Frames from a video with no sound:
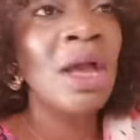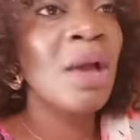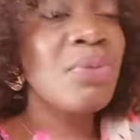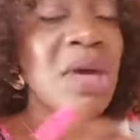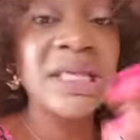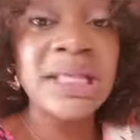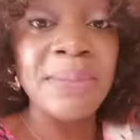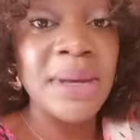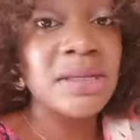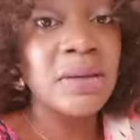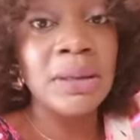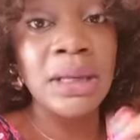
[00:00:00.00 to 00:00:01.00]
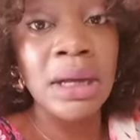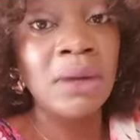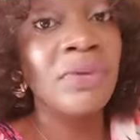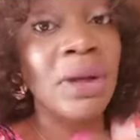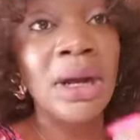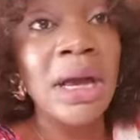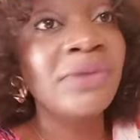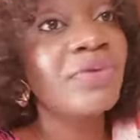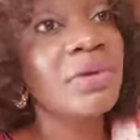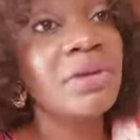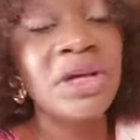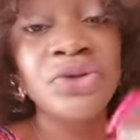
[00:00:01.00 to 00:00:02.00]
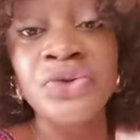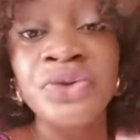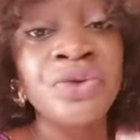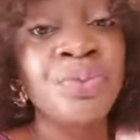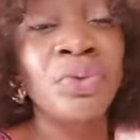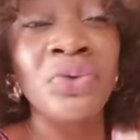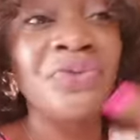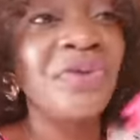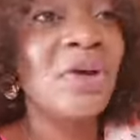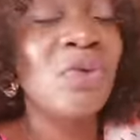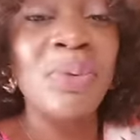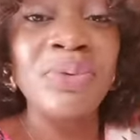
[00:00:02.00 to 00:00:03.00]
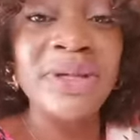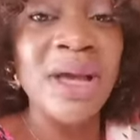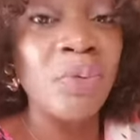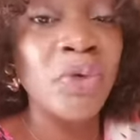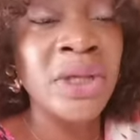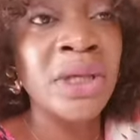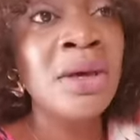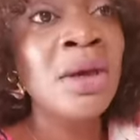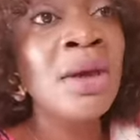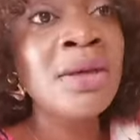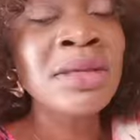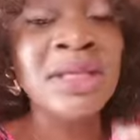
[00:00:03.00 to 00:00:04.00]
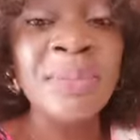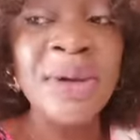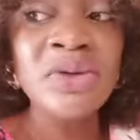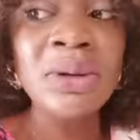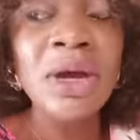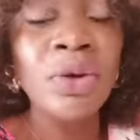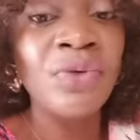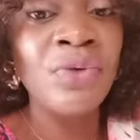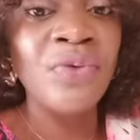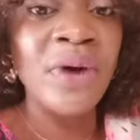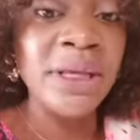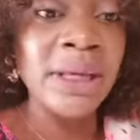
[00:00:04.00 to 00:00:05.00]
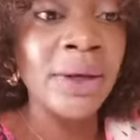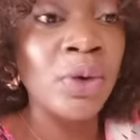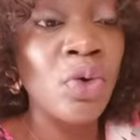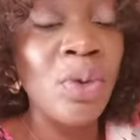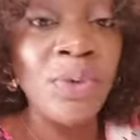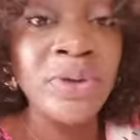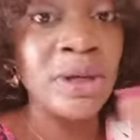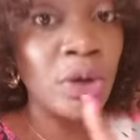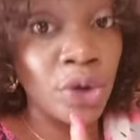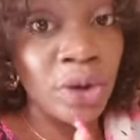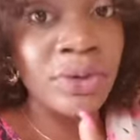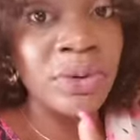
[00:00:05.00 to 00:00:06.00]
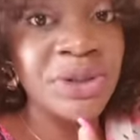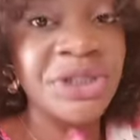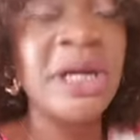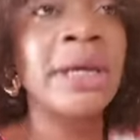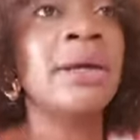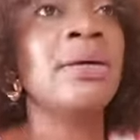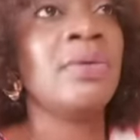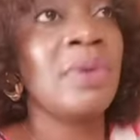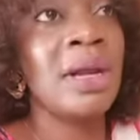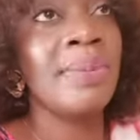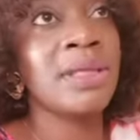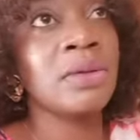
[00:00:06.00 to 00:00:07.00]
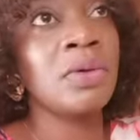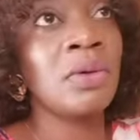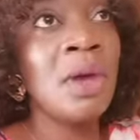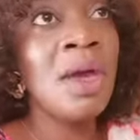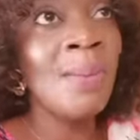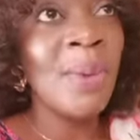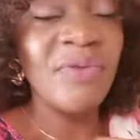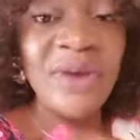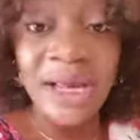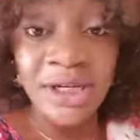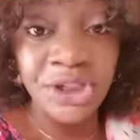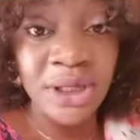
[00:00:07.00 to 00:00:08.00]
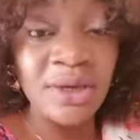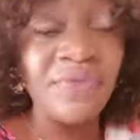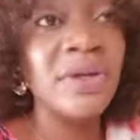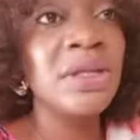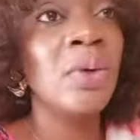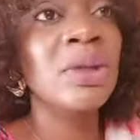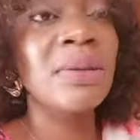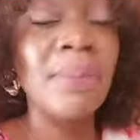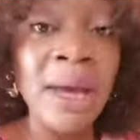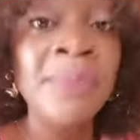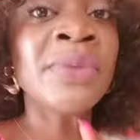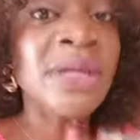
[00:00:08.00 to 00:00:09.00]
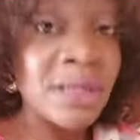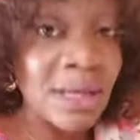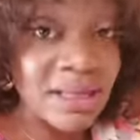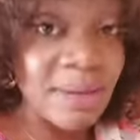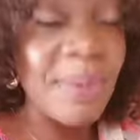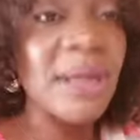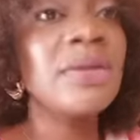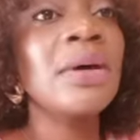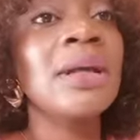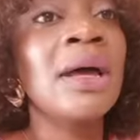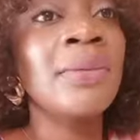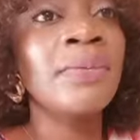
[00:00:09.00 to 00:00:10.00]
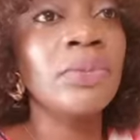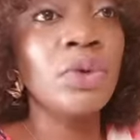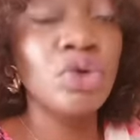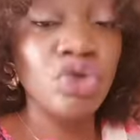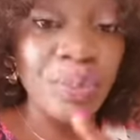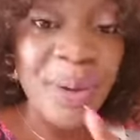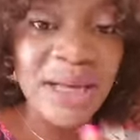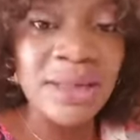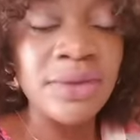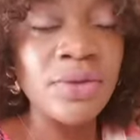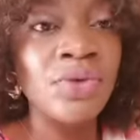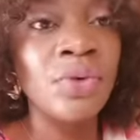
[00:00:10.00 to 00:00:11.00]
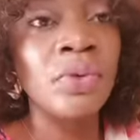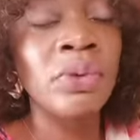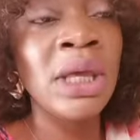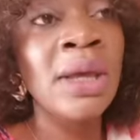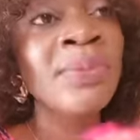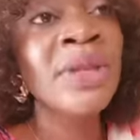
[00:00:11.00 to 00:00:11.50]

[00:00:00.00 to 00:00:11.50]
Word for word: Et puis là, ces personnes-là, voilà, elles font ça juste pour le faire, quoi, pour s'amuser. C'est ces personnes-là que vous voyez recommencer. En dehors de l'échec, hein, voilà, parce que parfois il y a l'échec qui fait ça aussi, mais il y a ces personnes-là dont je parle ici aujourd'hui,